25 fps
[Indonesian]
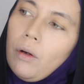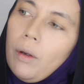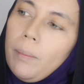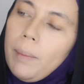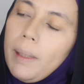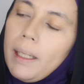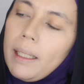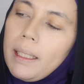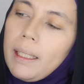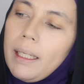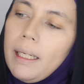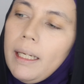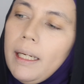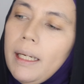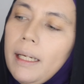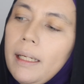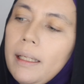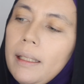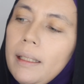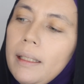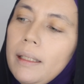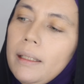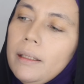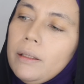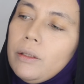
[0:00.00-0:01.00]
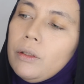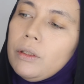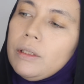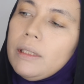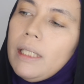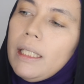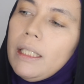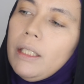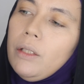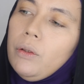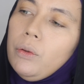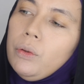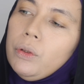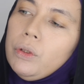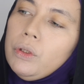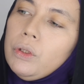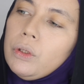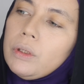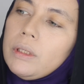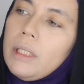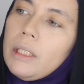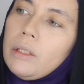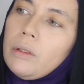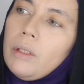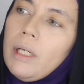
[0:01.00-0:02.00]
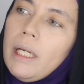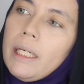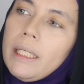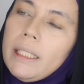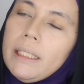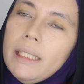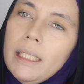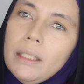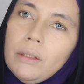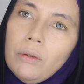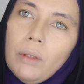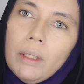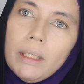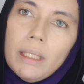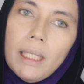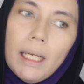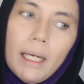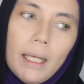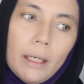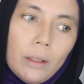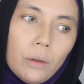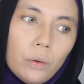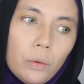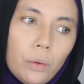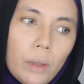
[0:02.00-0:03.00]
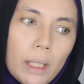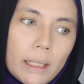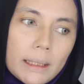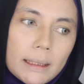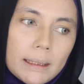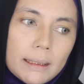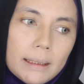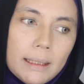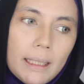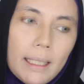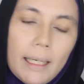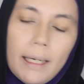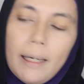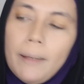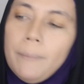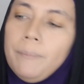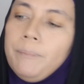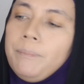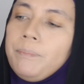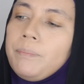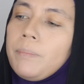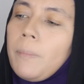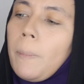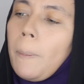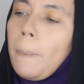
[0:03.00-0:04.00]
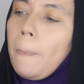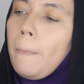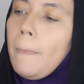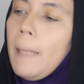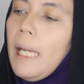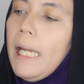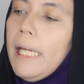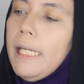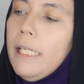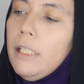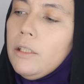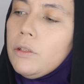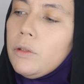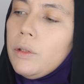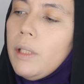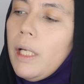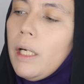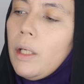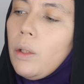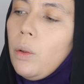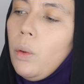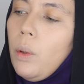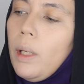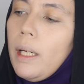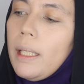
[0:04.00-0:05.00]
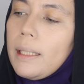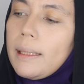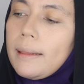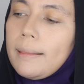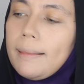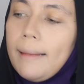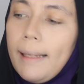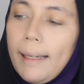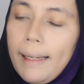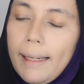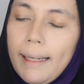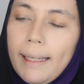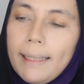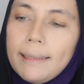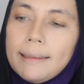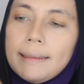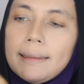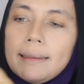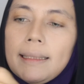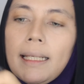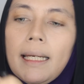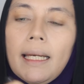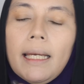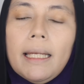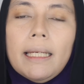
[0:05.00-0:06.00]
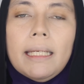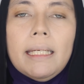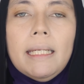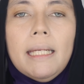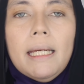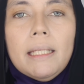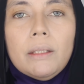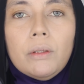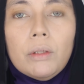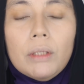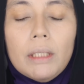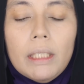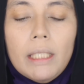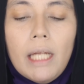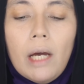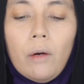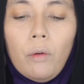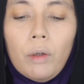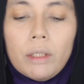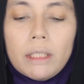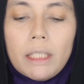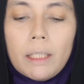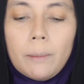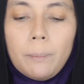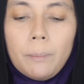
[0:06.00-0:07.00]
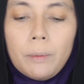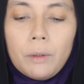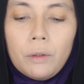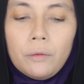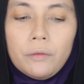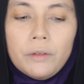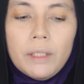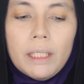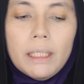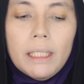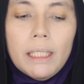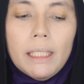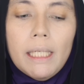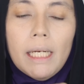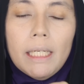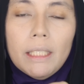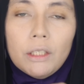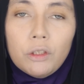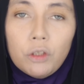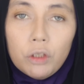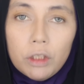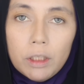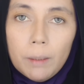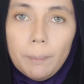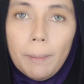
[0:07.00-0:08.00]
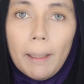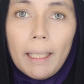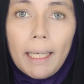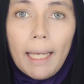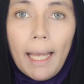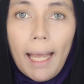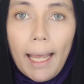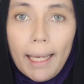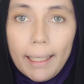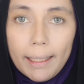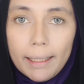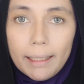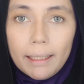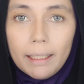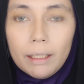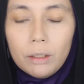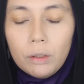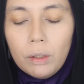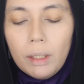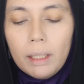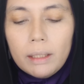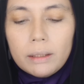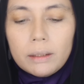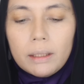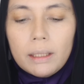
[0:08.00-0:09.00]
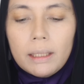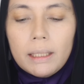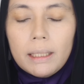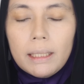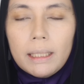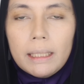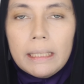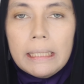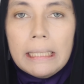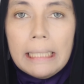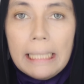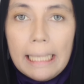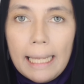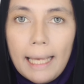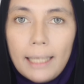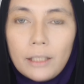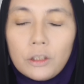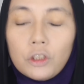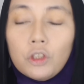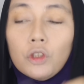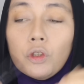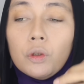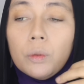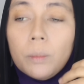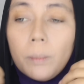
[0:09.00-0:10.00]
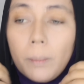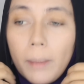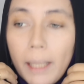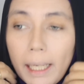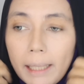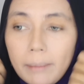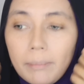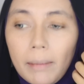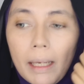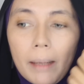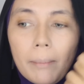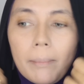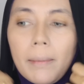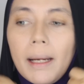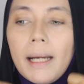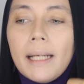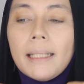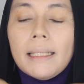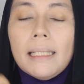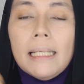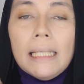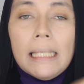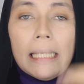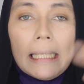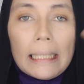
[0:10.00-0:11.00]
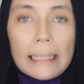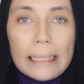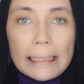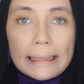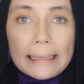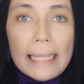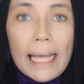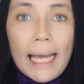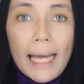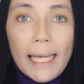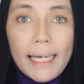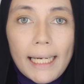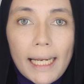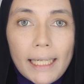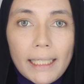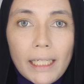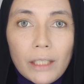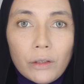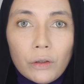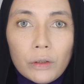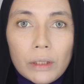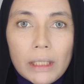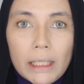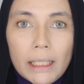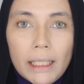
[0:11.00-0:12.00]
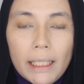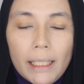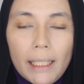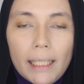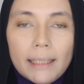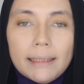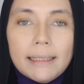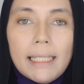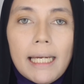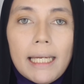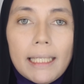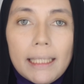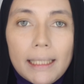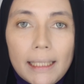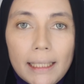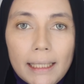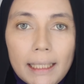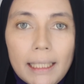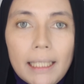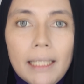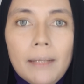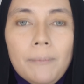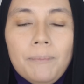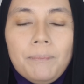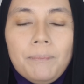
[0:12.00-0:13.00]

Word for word: gue pakai terus yang di ujung satu laginya tuh adalah kuasnya ini sudah gue tes dia itu tidak waterproof jadi dia dicuci pakai air itu uh, hilang cuman memang ketahanannya itu tinggi ya jadi